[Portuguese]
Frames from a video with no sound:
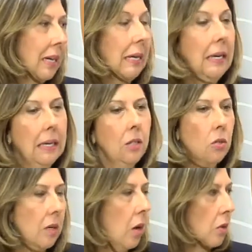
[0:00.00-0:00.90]
E isso
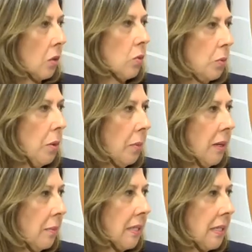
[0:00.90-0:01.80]
causa alguns
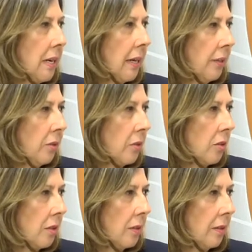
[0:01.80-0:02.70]
problemas
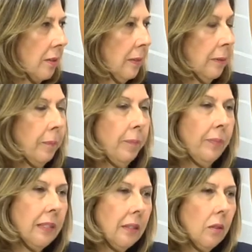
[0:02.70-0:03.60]
sérios. Né?
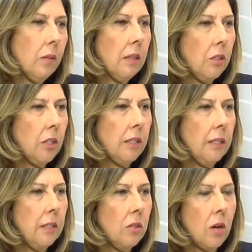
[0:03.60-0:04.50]
Então, acho que
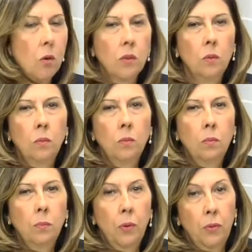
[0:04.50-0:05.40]
isso causa
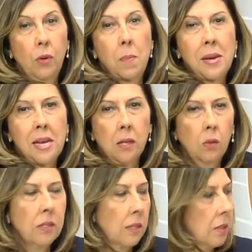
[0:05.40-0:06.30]
um, provoca
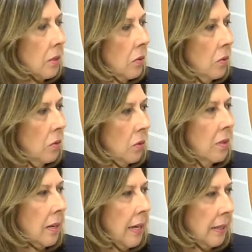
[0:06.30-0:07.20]
medo, às vezes, no, nos
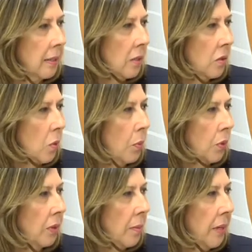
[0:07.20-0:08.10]
clientes. Eles ficam um
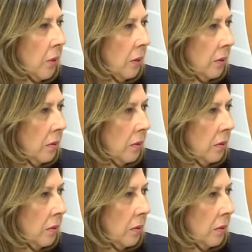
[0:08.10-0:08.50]
pouco temerosos.